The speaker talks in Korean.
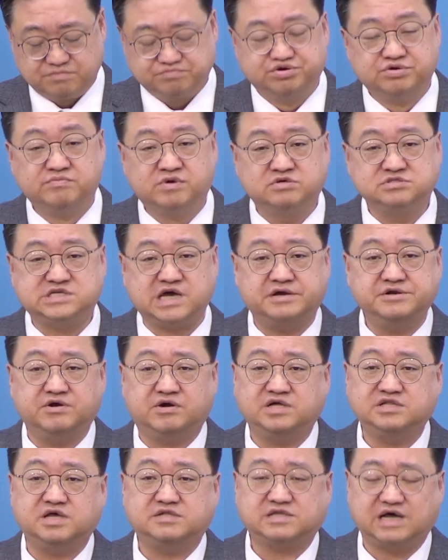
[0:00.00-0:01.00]
부모
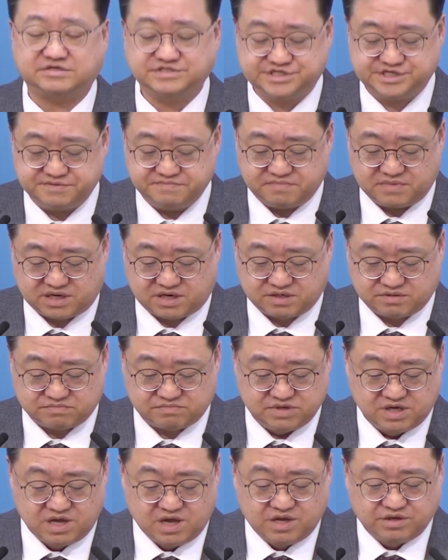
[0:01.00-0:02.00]
자녀 간의 다친
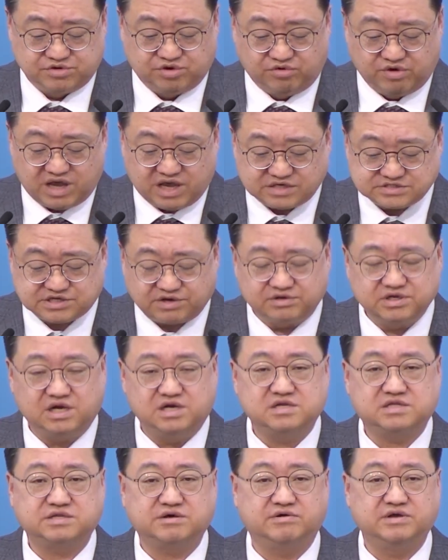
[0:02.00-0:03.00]
마음, 교회에서
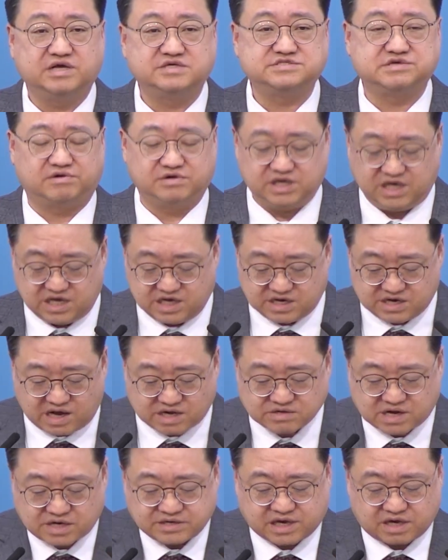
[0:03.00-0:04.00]
일터에서
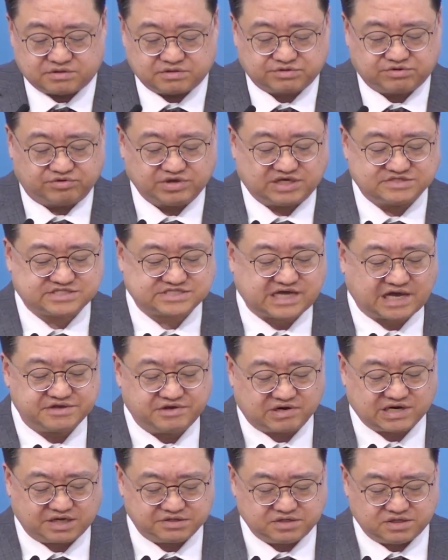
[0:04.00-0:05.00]
인간관계를 통해
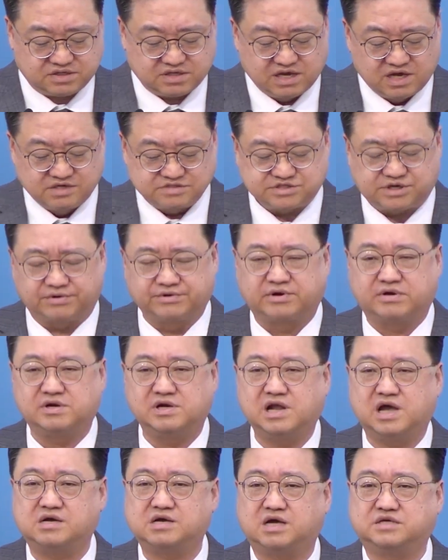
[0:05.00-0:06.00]
쌓여가는
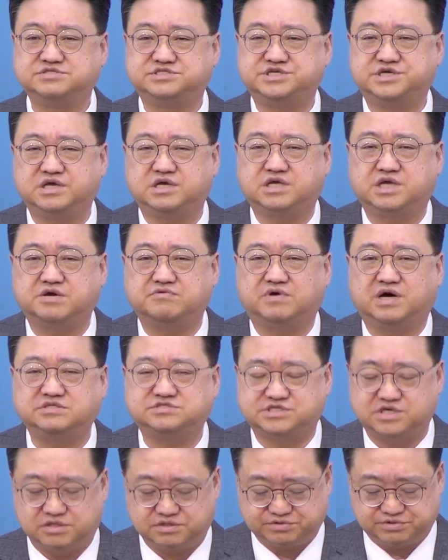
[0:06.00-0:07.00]
서로를 향한
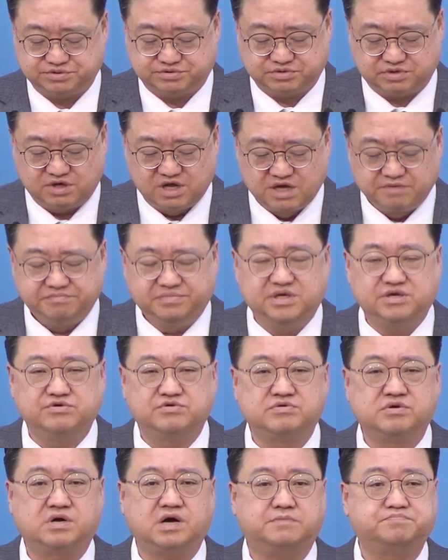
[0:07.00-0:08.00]
시기와 질투,
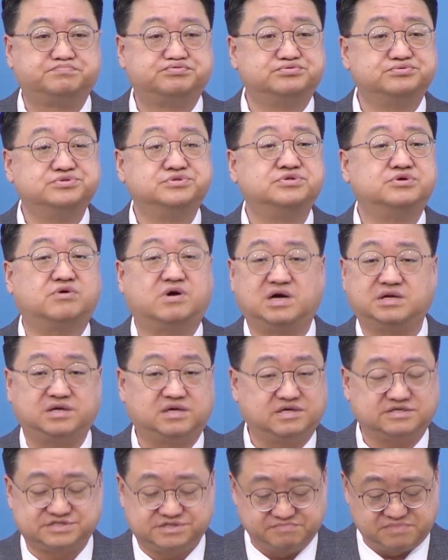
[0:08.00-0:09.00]
미움과 분노
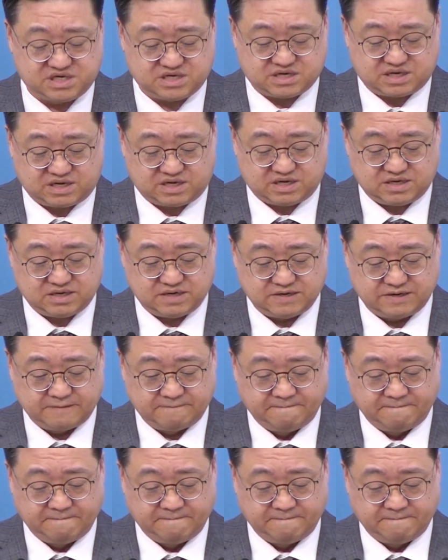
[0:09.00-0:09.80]
아니겠습니까?